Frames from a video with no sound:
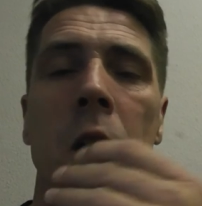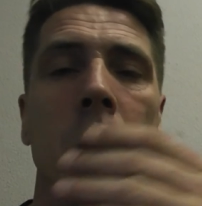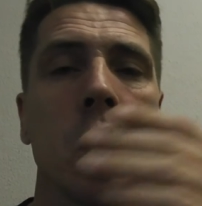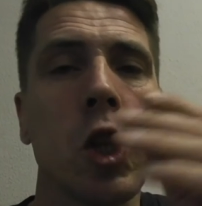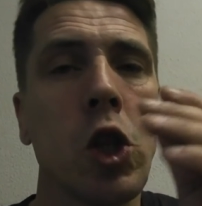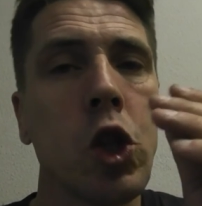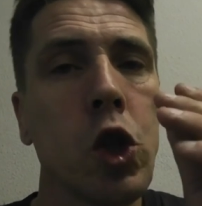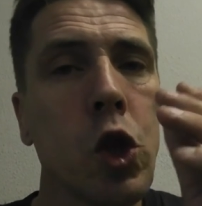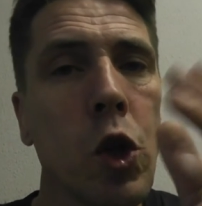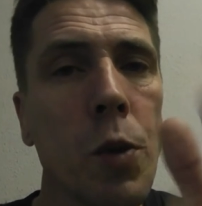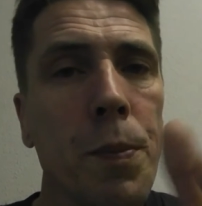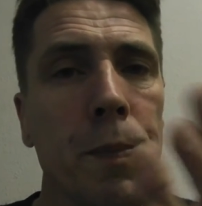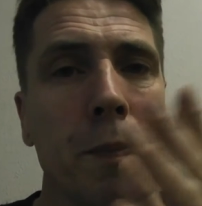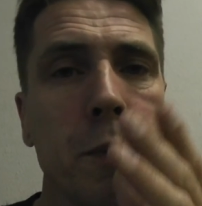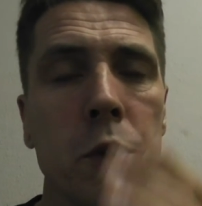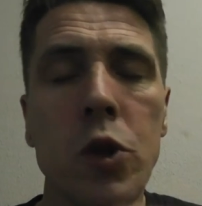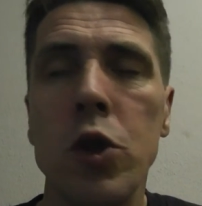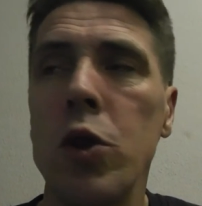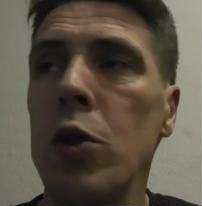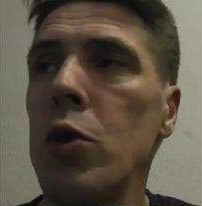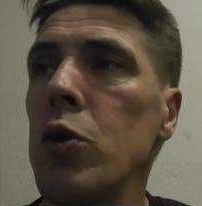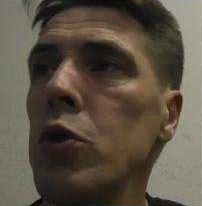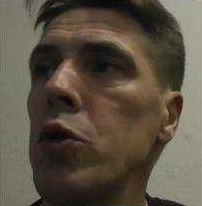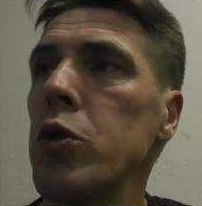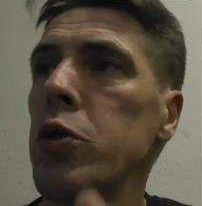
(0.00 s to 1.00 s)

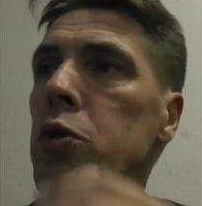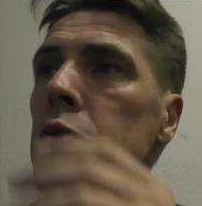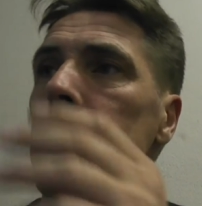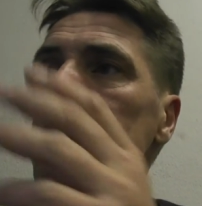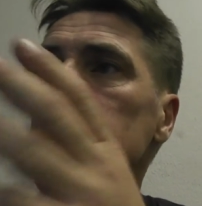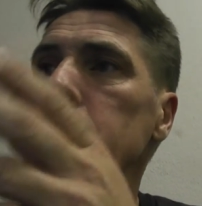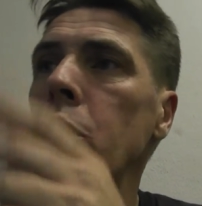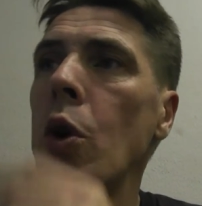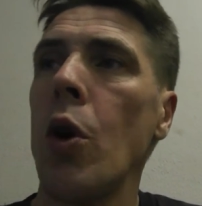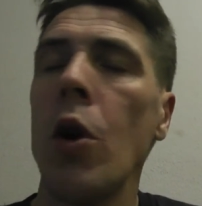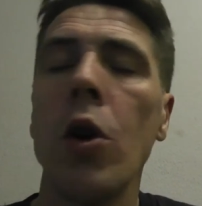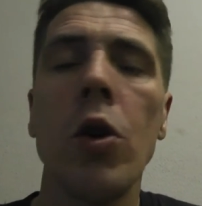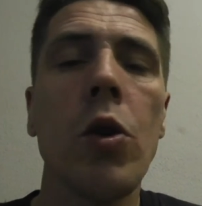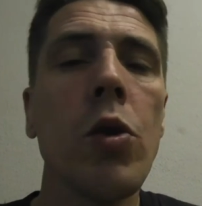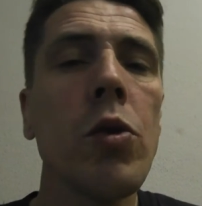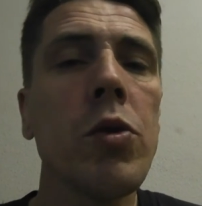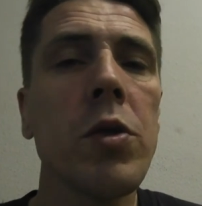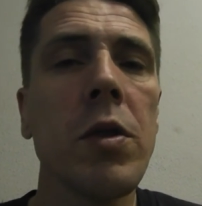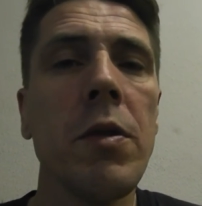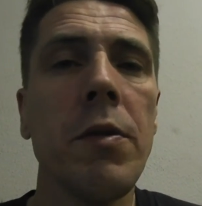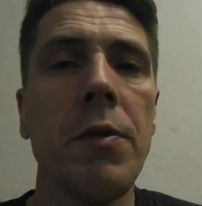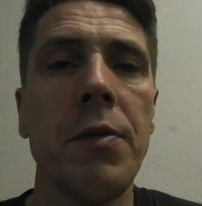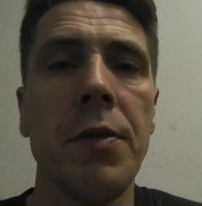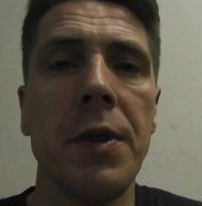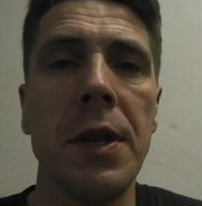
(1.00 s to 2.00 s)
Je, rencontre
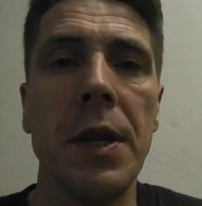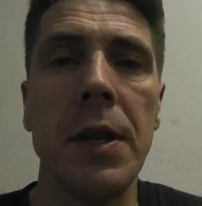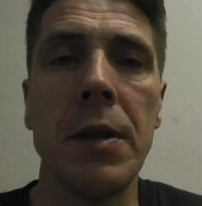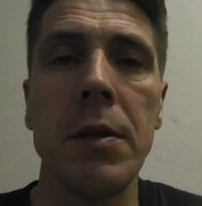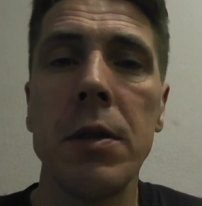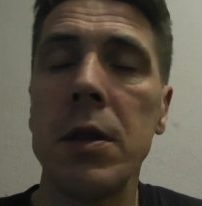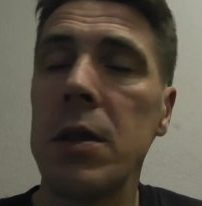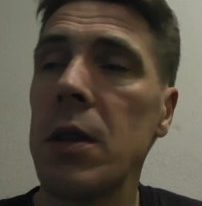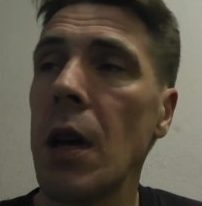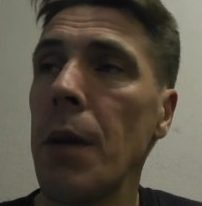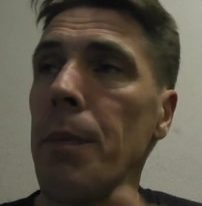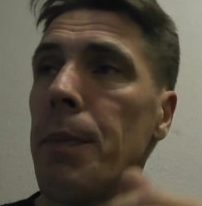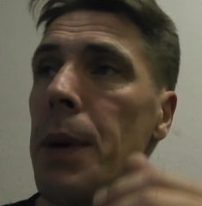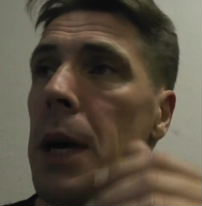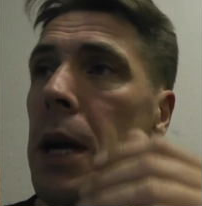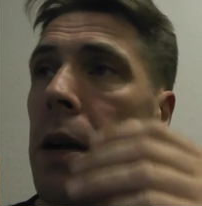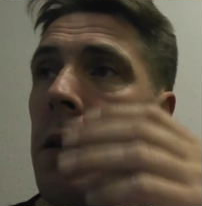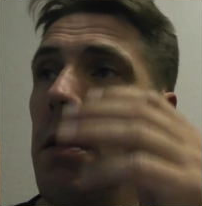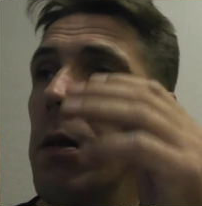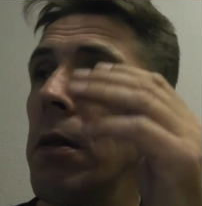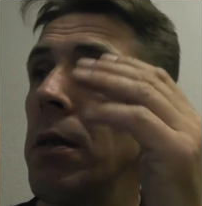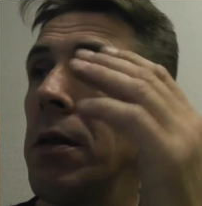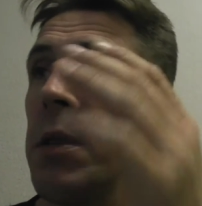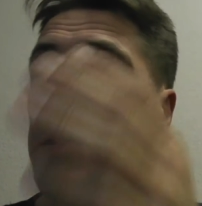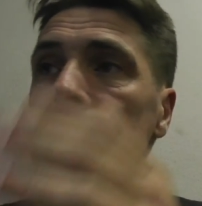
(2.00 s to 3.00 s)
une fille qui
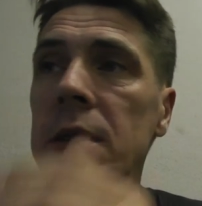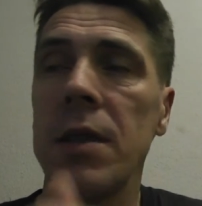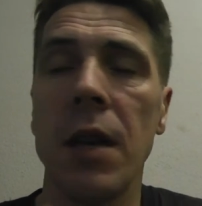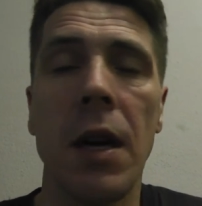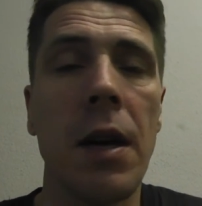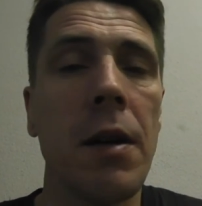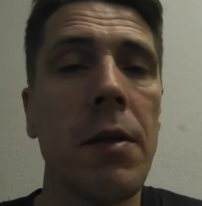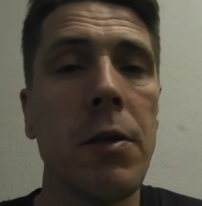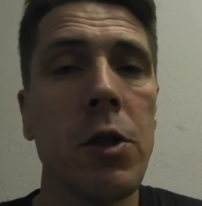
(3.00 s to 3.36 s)
s'appelle Lisa.